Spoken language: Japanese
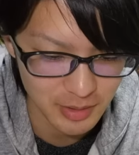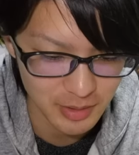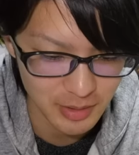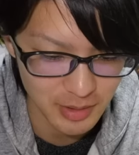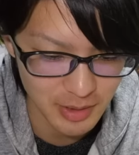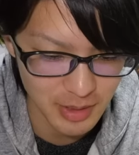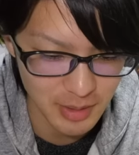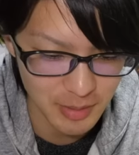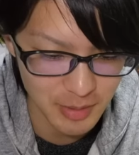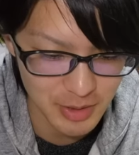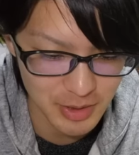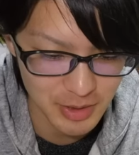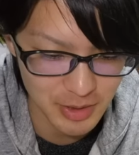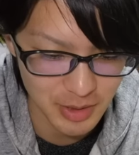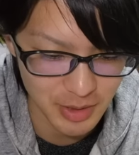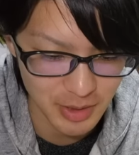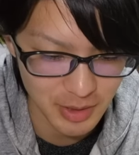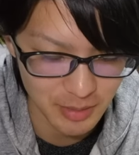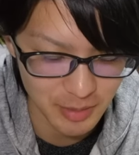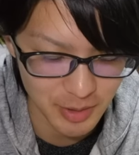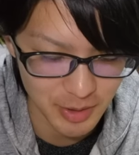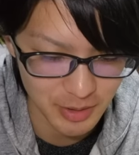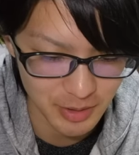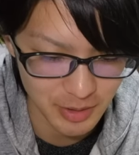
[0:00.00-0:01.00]
仲間死んだら
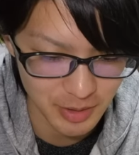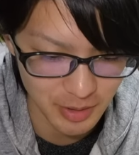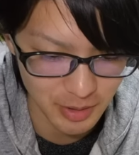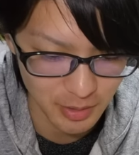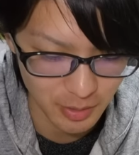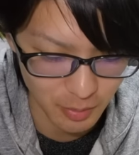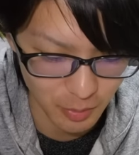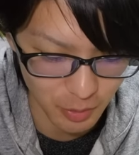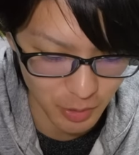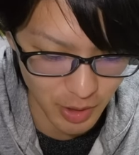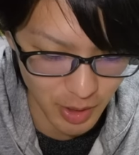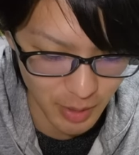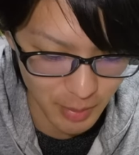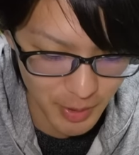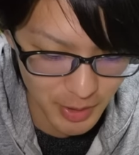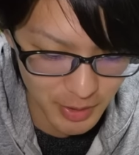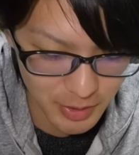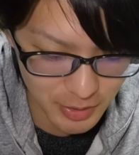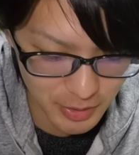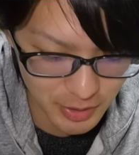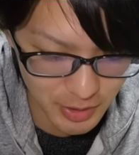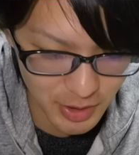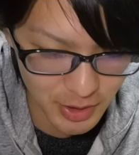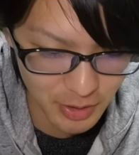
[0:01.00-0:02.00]
やばいんで。もうやば
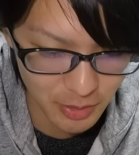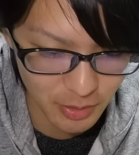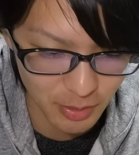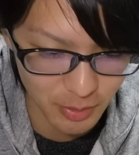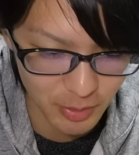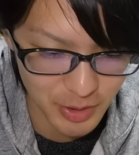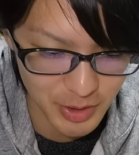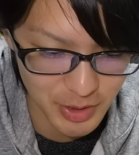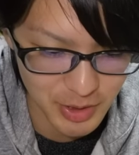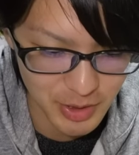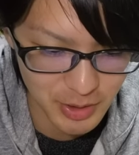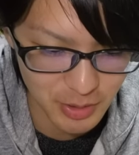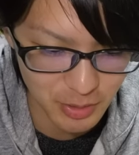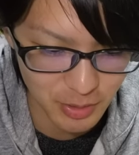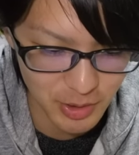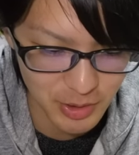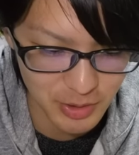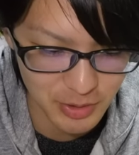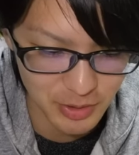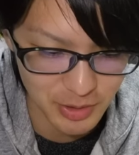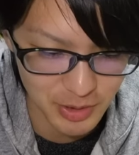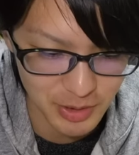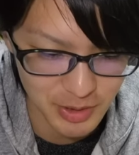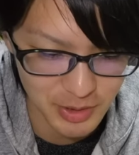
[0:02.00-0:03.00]
くない？これもう一層で
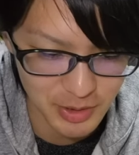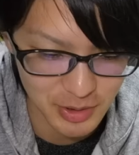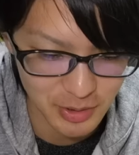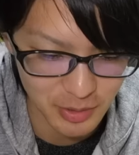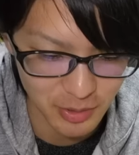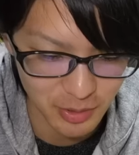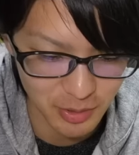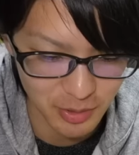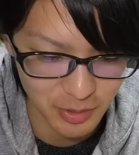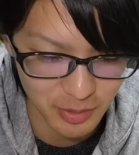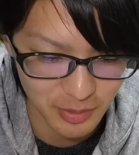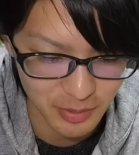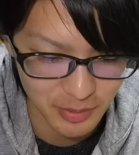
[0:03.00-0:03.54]
すよ、一層。